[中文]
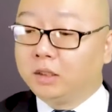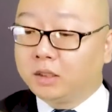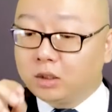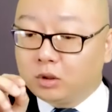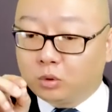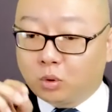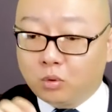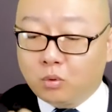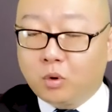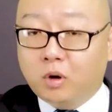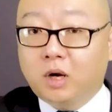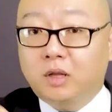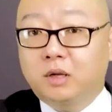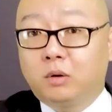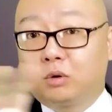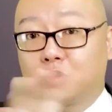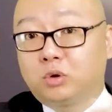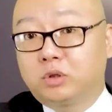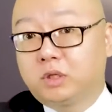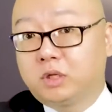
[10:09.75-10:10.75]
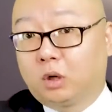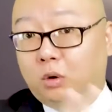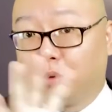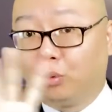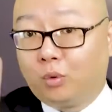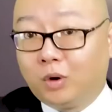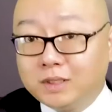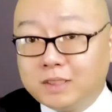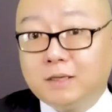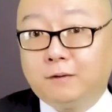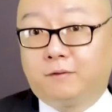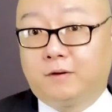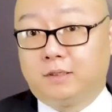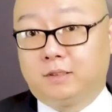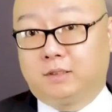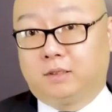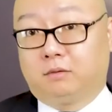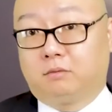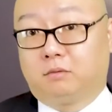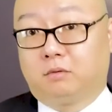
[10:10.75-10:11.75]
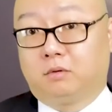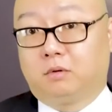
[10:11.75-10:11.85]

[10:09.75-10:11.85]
但是通过刚才我说这叫逻辑分析，